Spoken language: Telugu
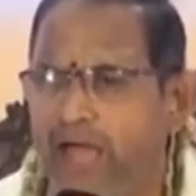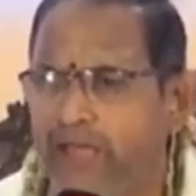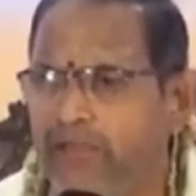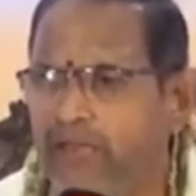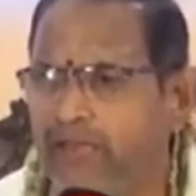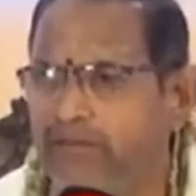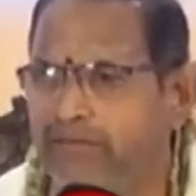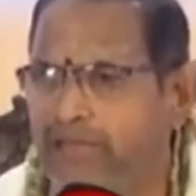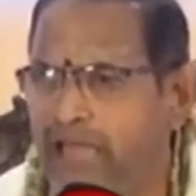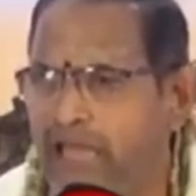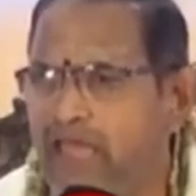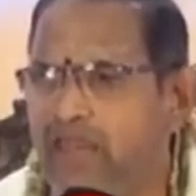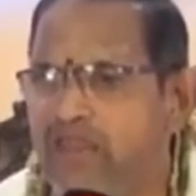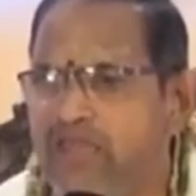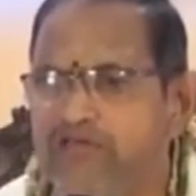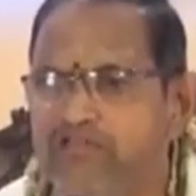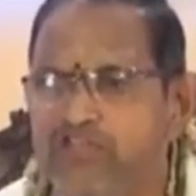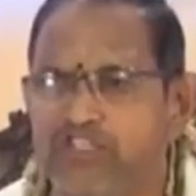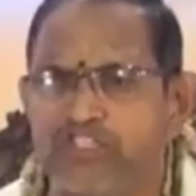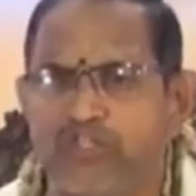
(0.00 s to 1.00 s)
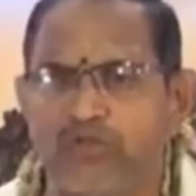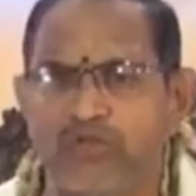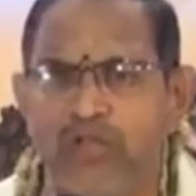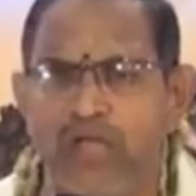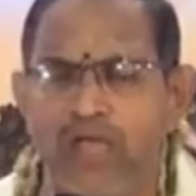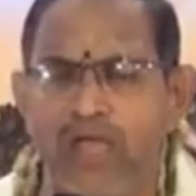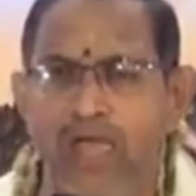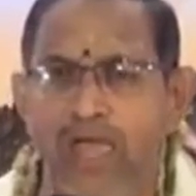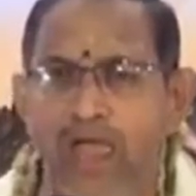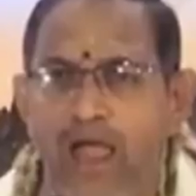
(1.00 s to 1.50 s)
అన్న ధైర్యం
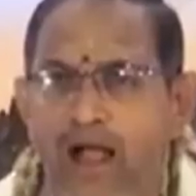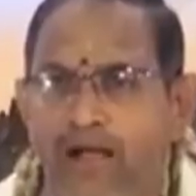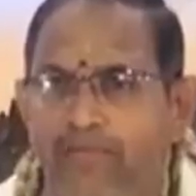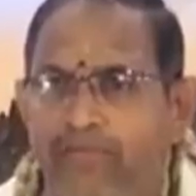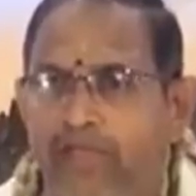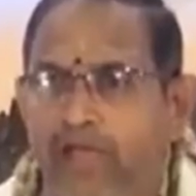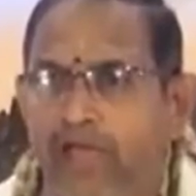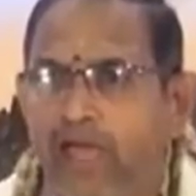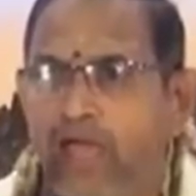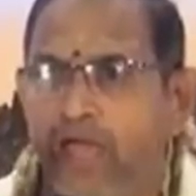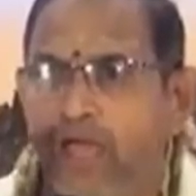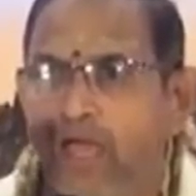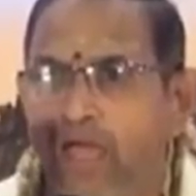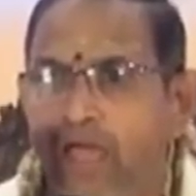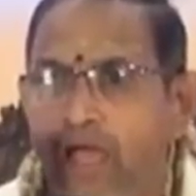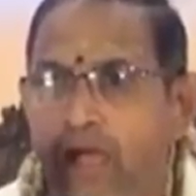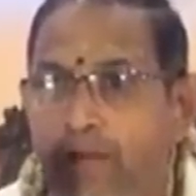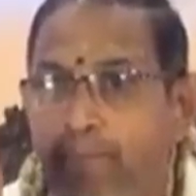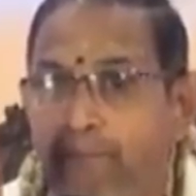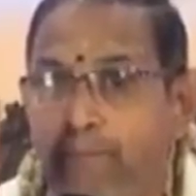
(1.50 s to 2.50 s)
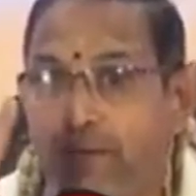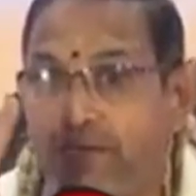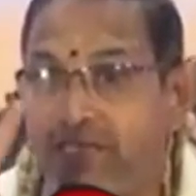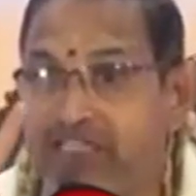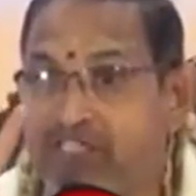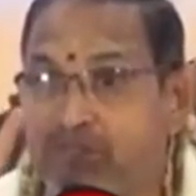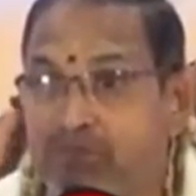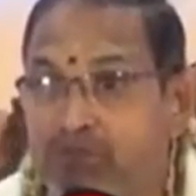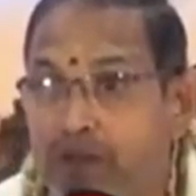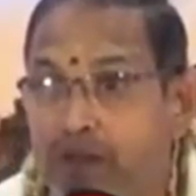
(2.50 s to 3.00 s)
ఇస్తుంది అందుకే
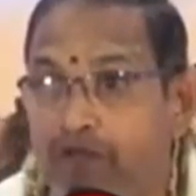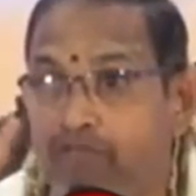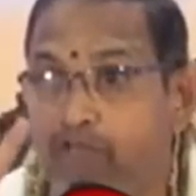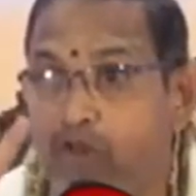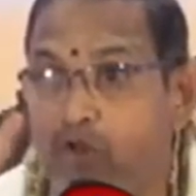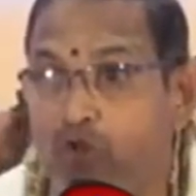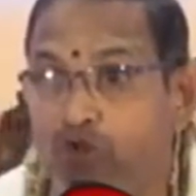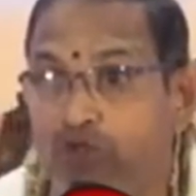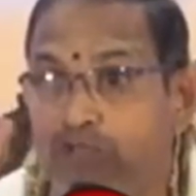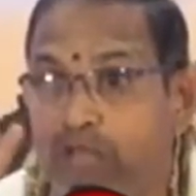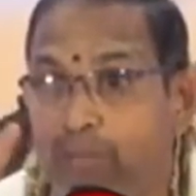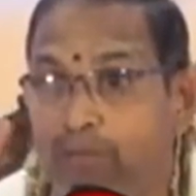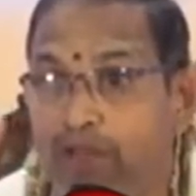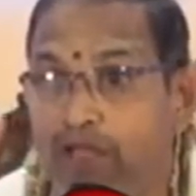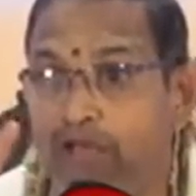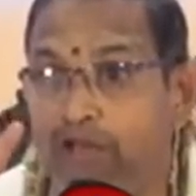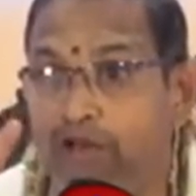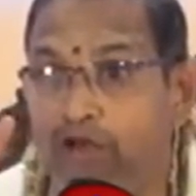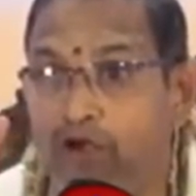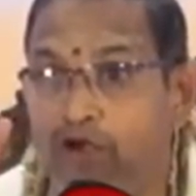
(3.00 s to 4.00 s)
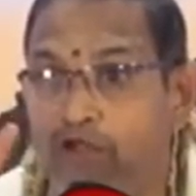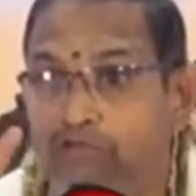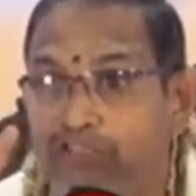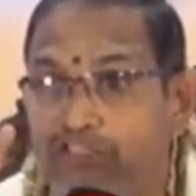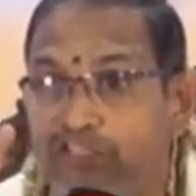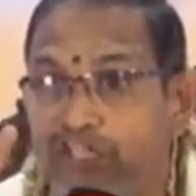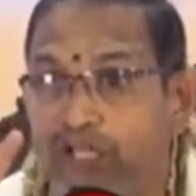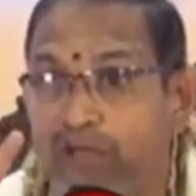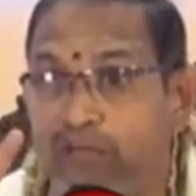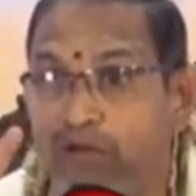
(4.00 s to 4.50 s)
పరస్పర విరుద్ధమైన రెండు
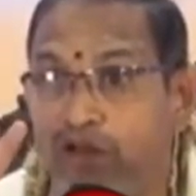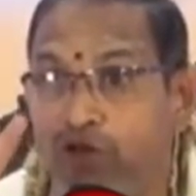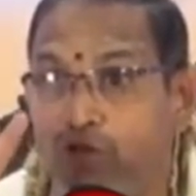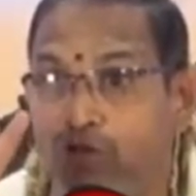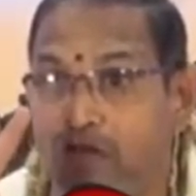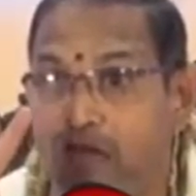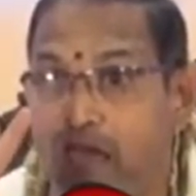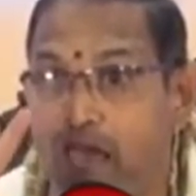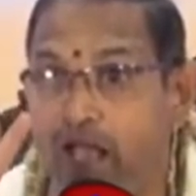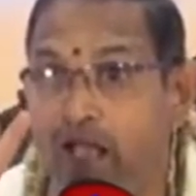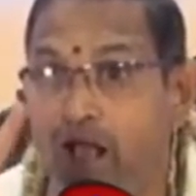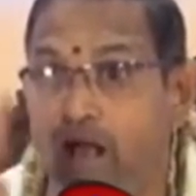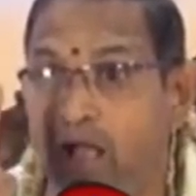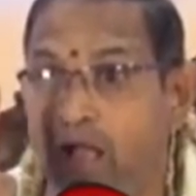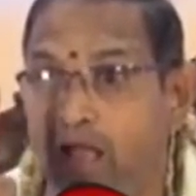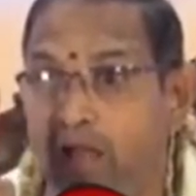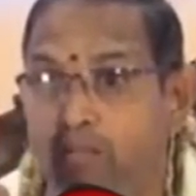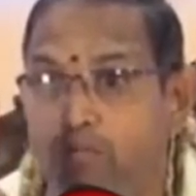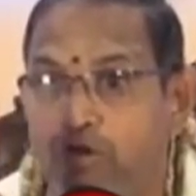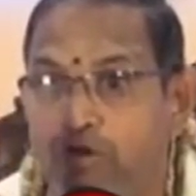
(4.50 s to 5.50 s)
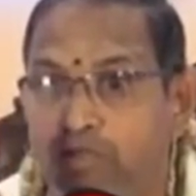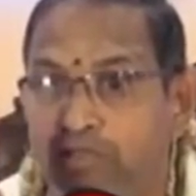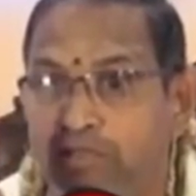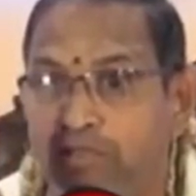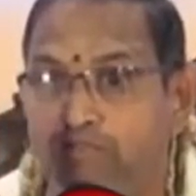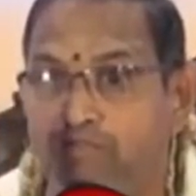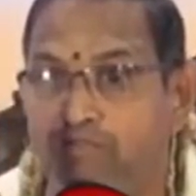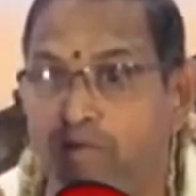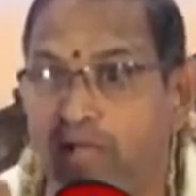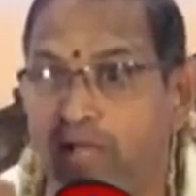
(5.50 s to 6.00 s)
విషయములను ఏకకాలమనం
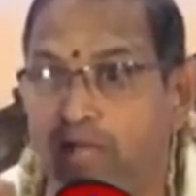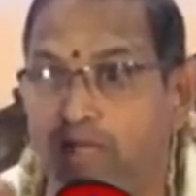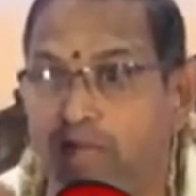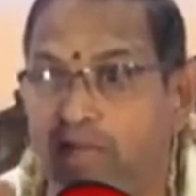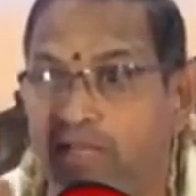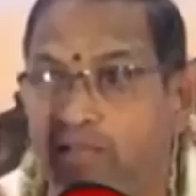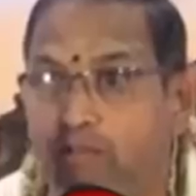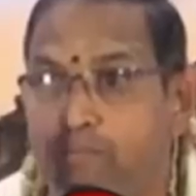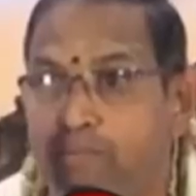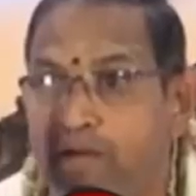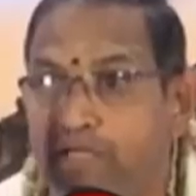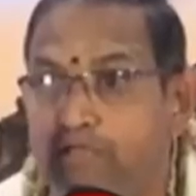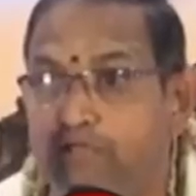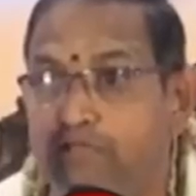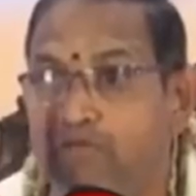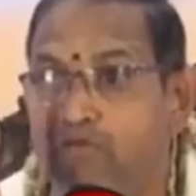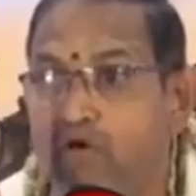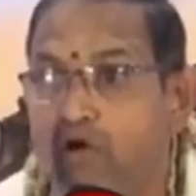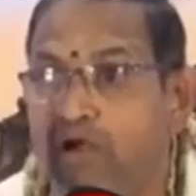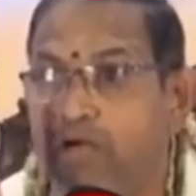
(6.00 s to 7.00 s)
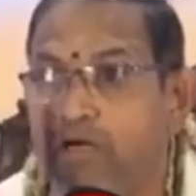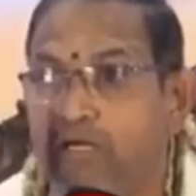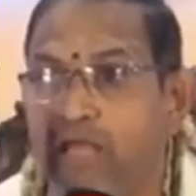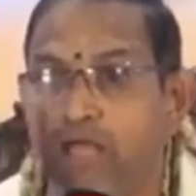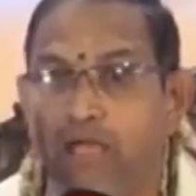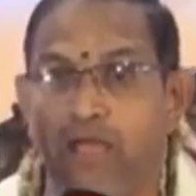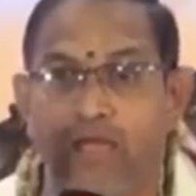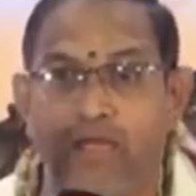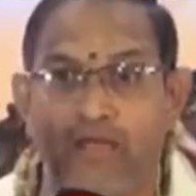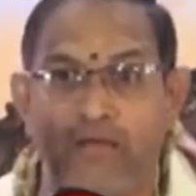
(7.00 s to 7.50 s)
దివ్వగలిగినది భక్తి
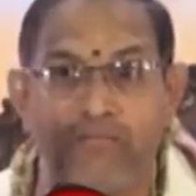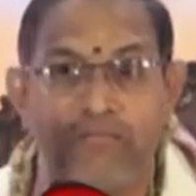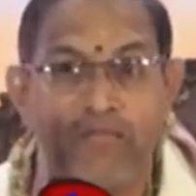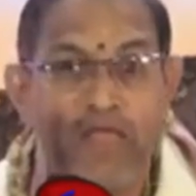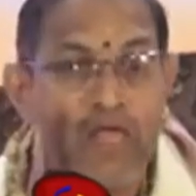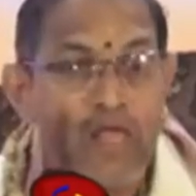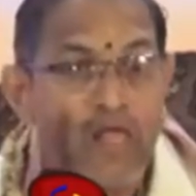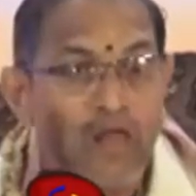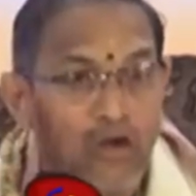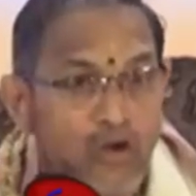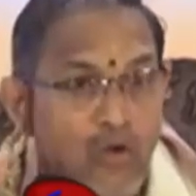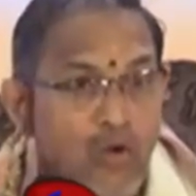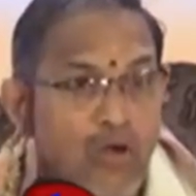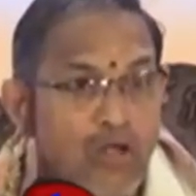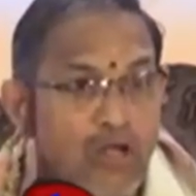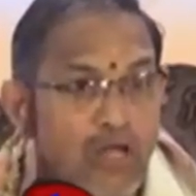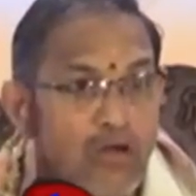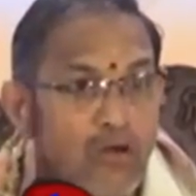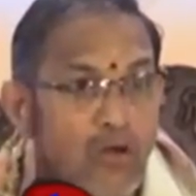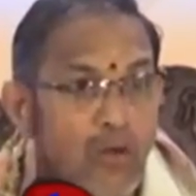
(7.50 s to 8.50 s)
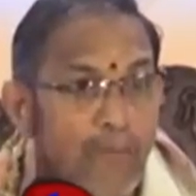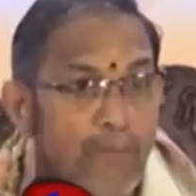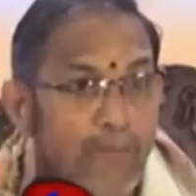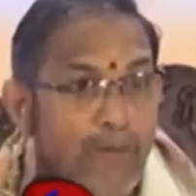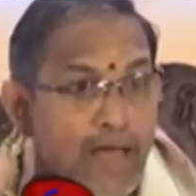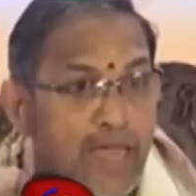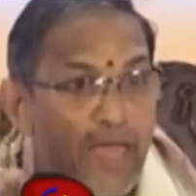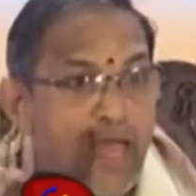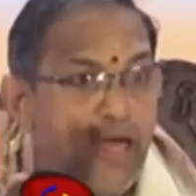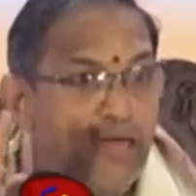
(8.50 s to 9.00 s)
ఒక్కటే లోకంలో
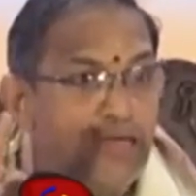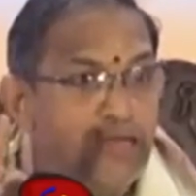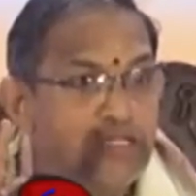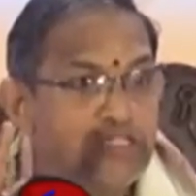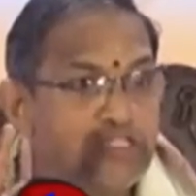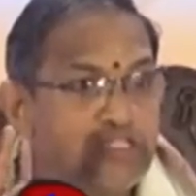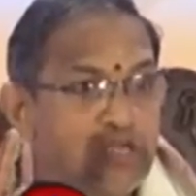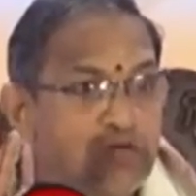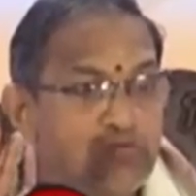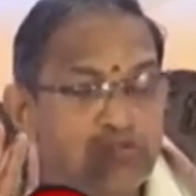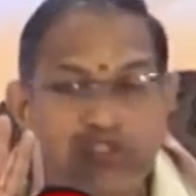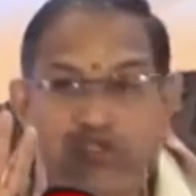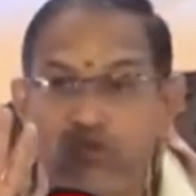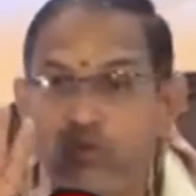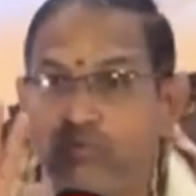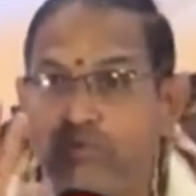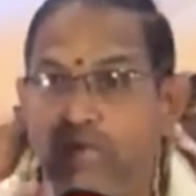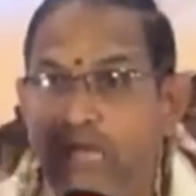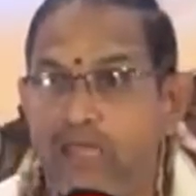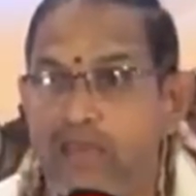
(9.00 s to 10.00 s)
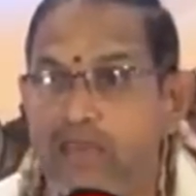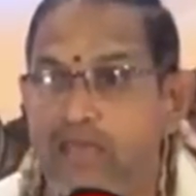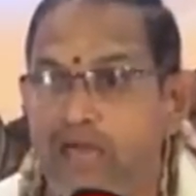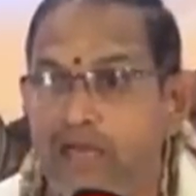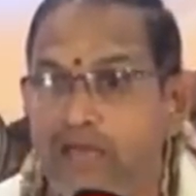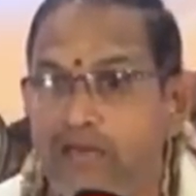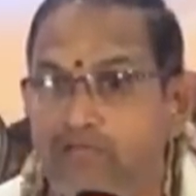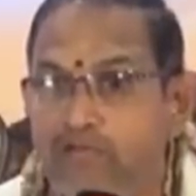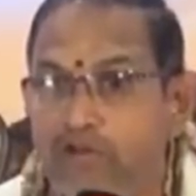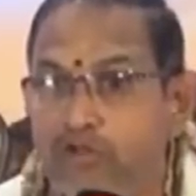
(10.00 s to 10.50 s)
భయాన్నిచ్చే వస్తువు
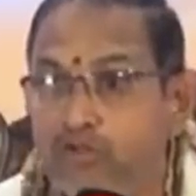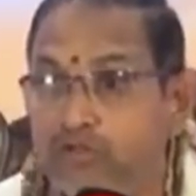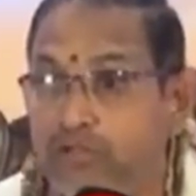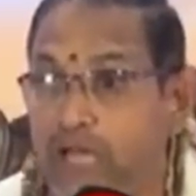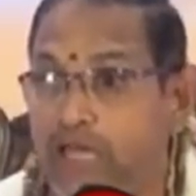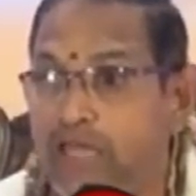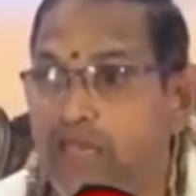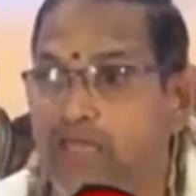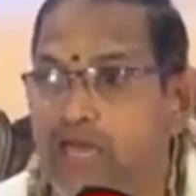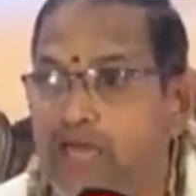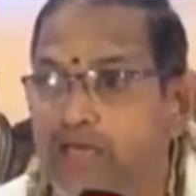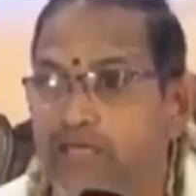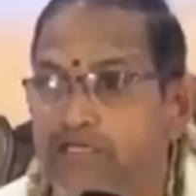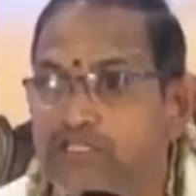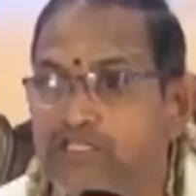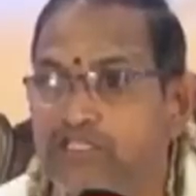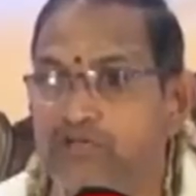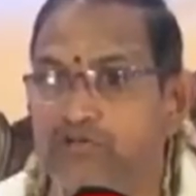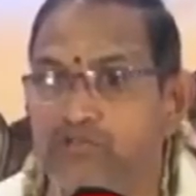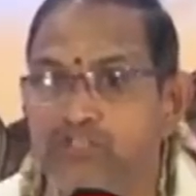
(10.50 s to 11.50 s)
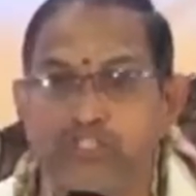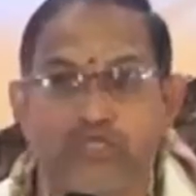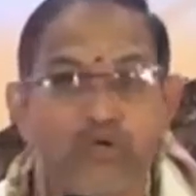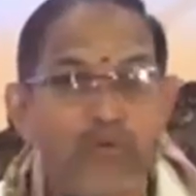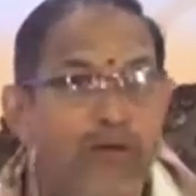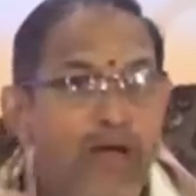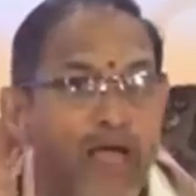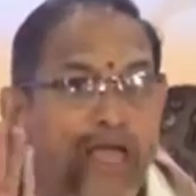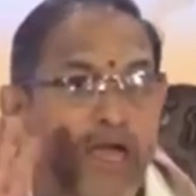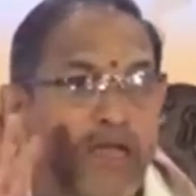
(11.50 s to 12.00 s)
ధైర్యాన్నివ్వదు ధైర్యాన్నిచ్చే
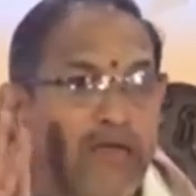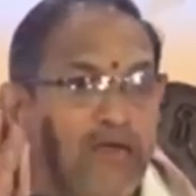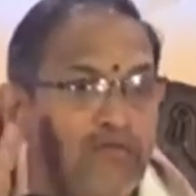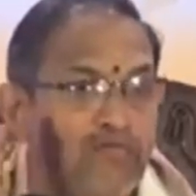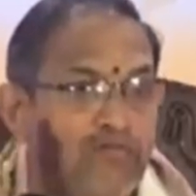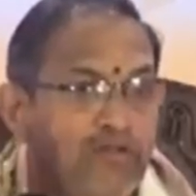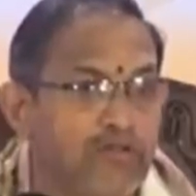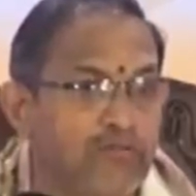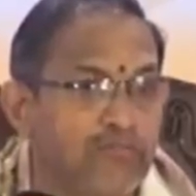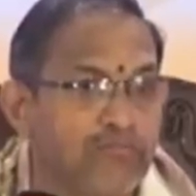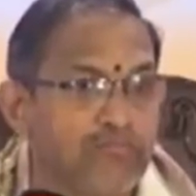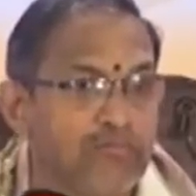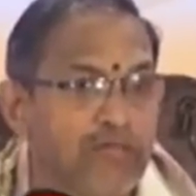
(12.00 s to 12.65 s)
వస్తువు భయాన్నివ్వదు